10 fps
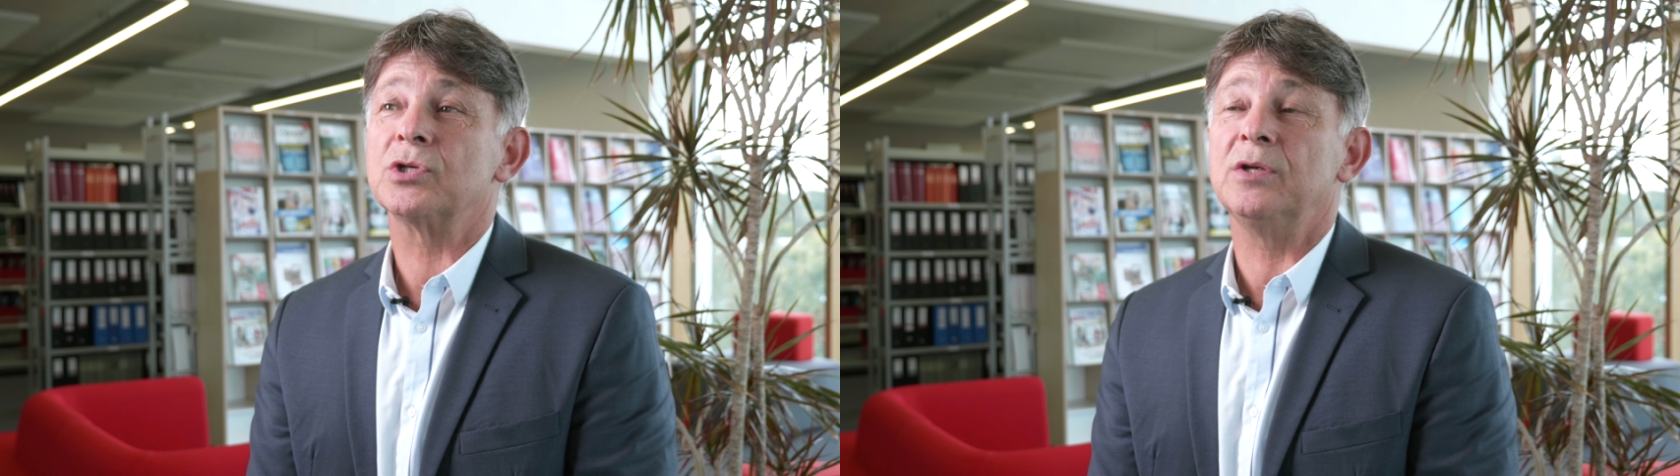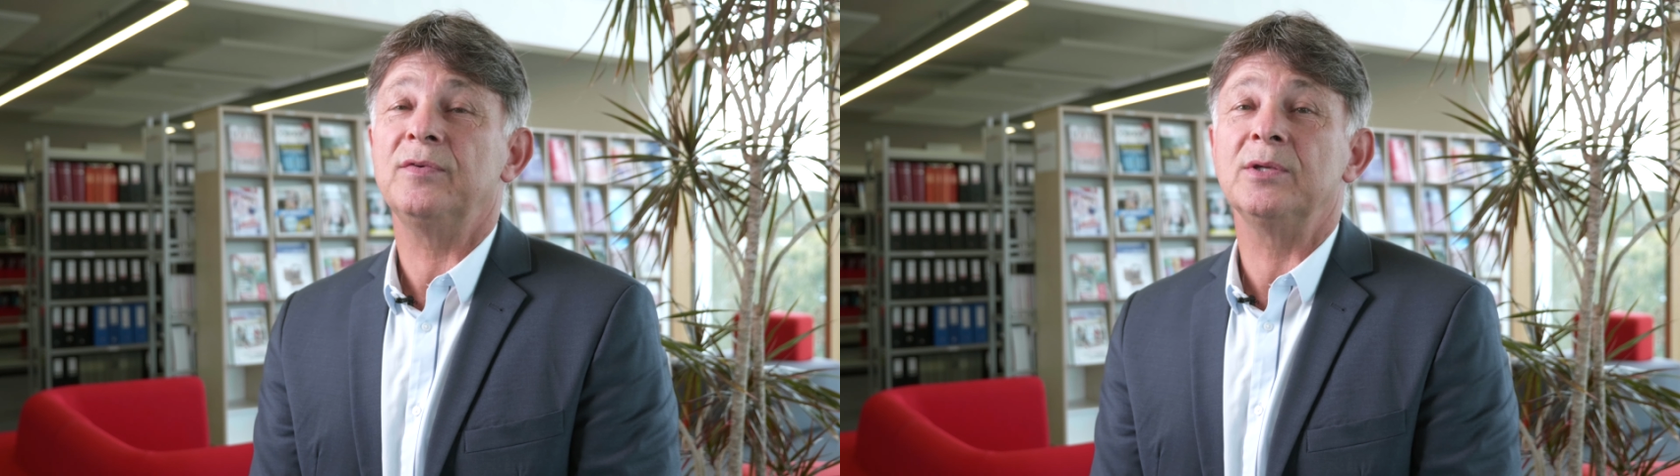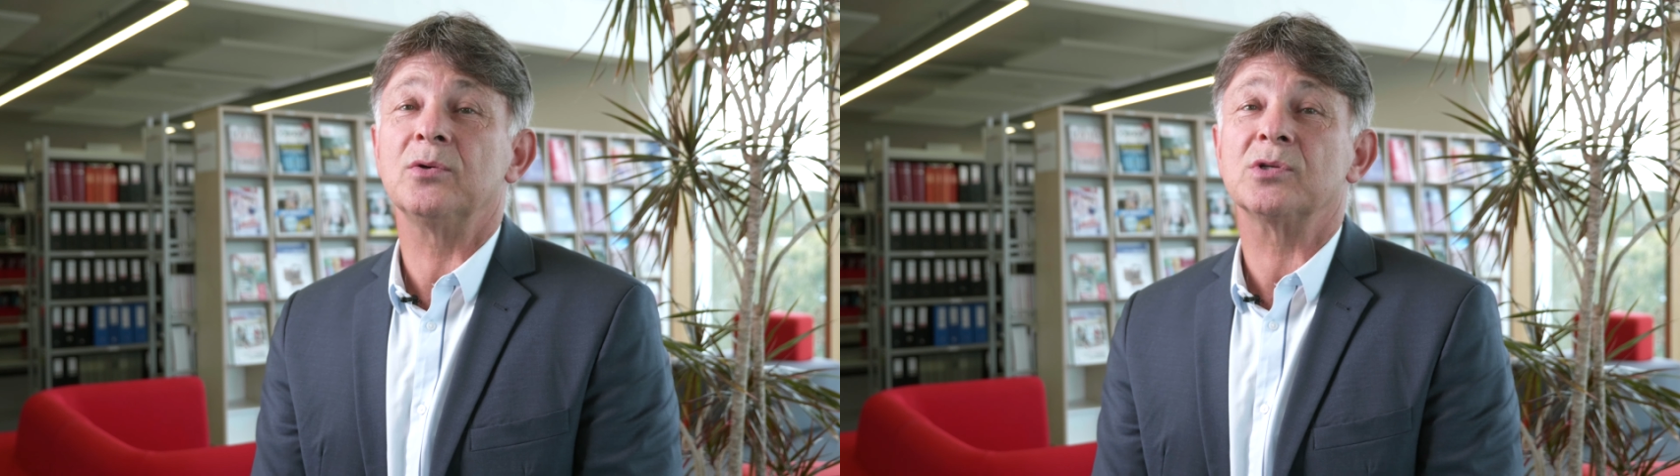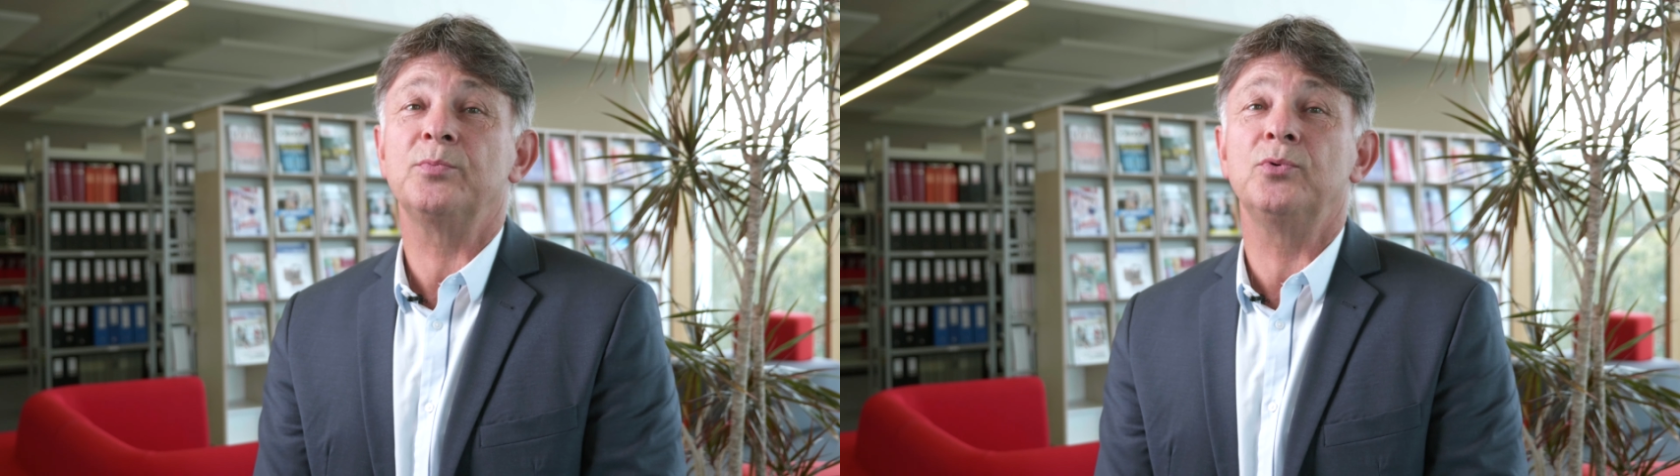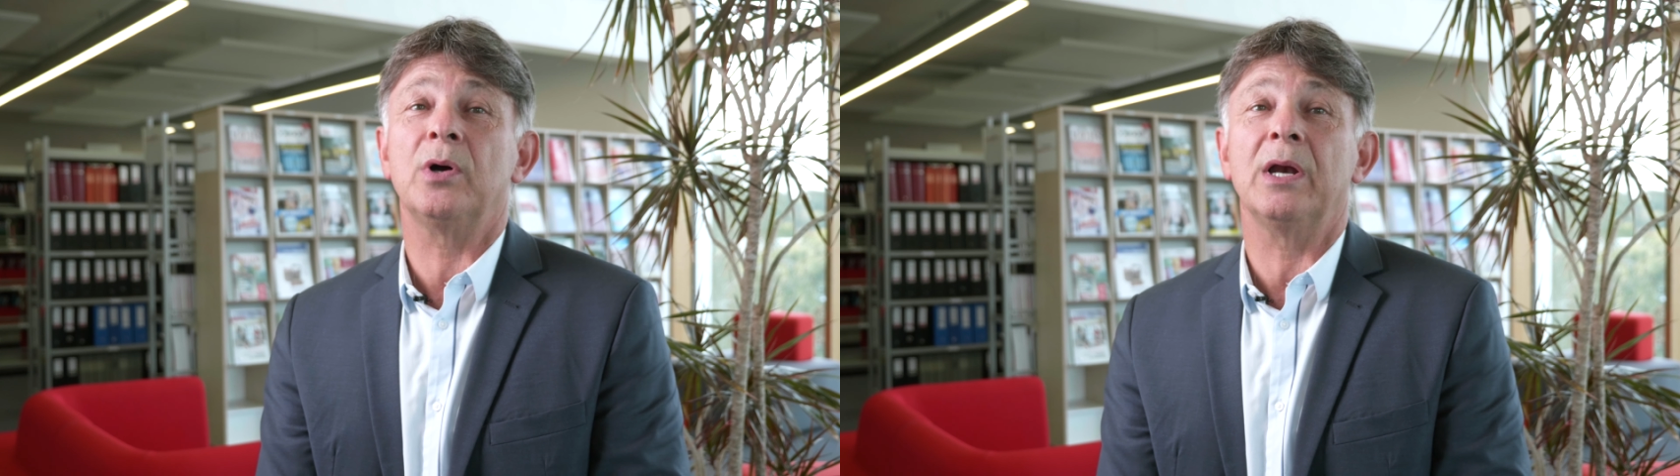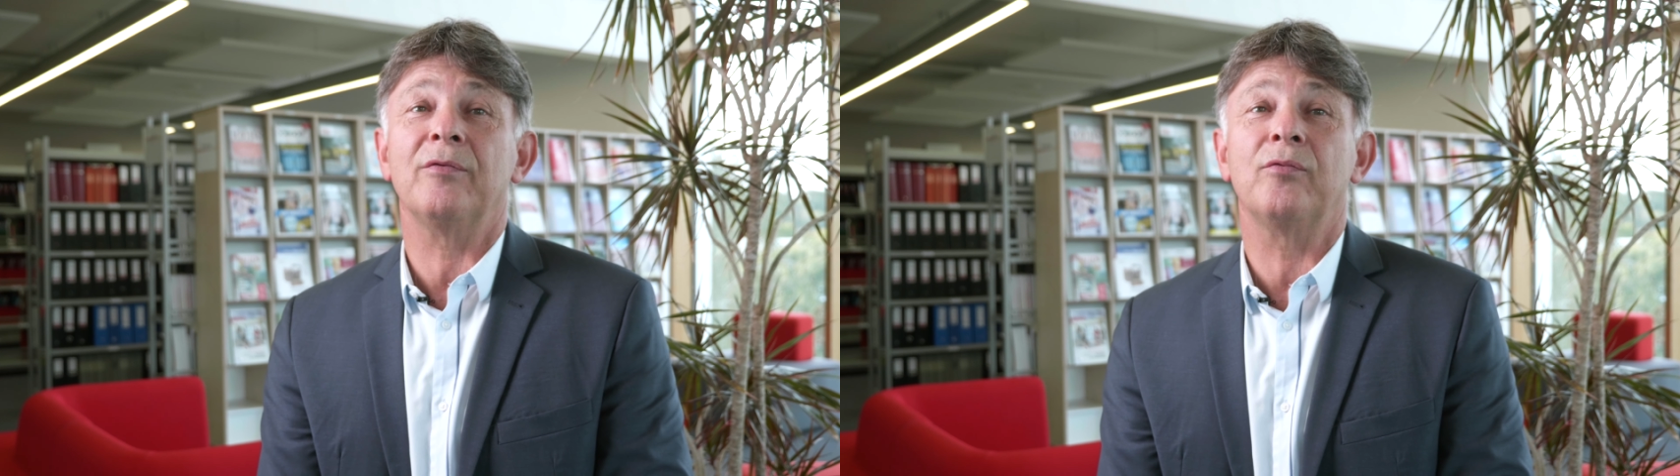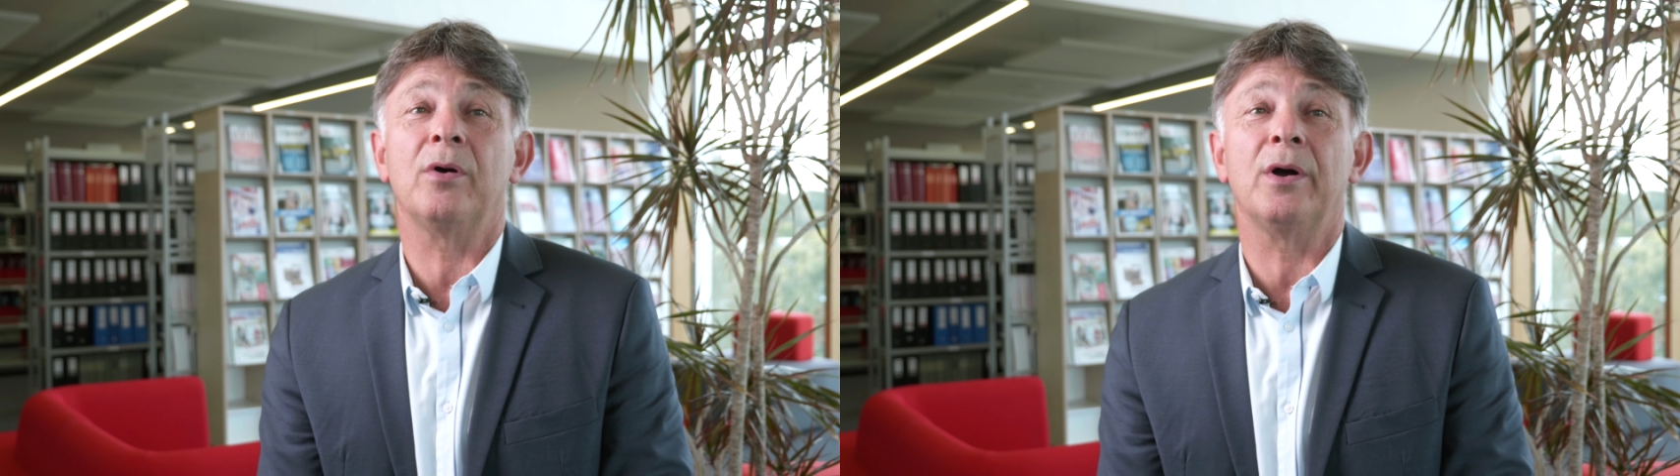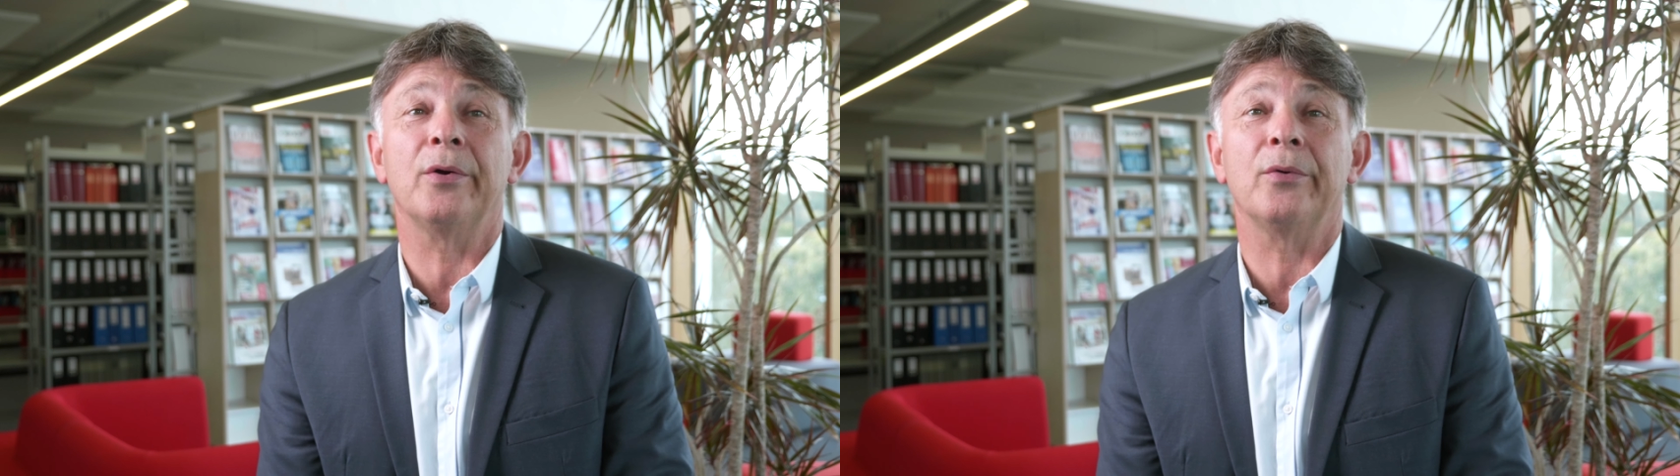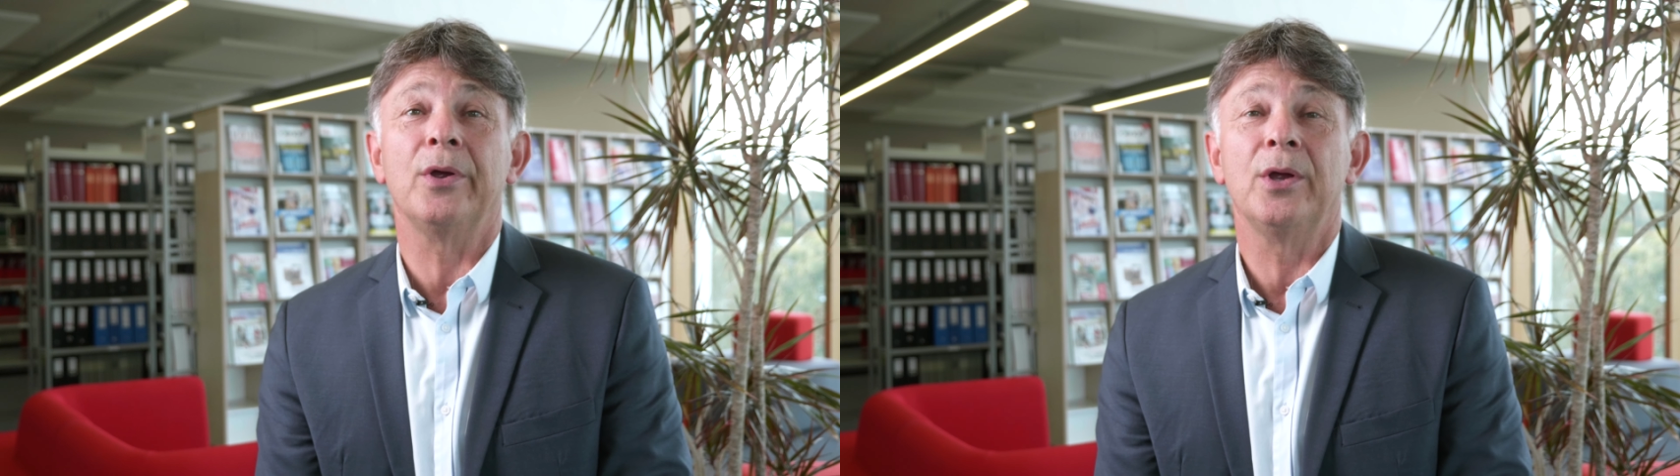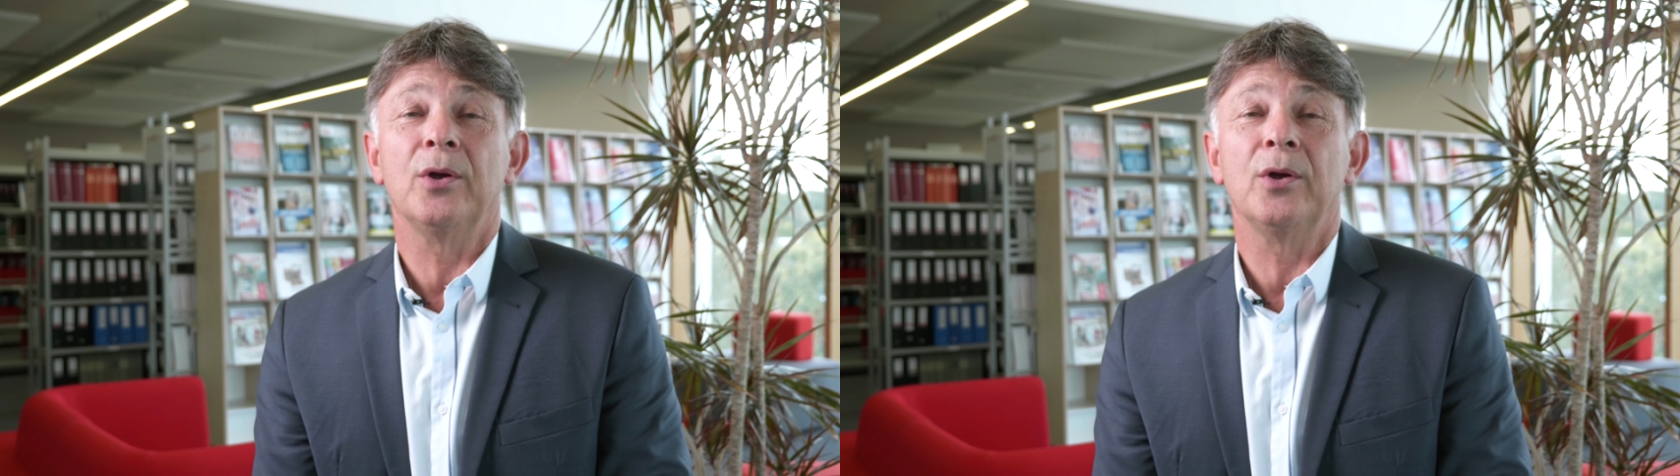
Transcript: Chez e-finance, pour à la fois euh,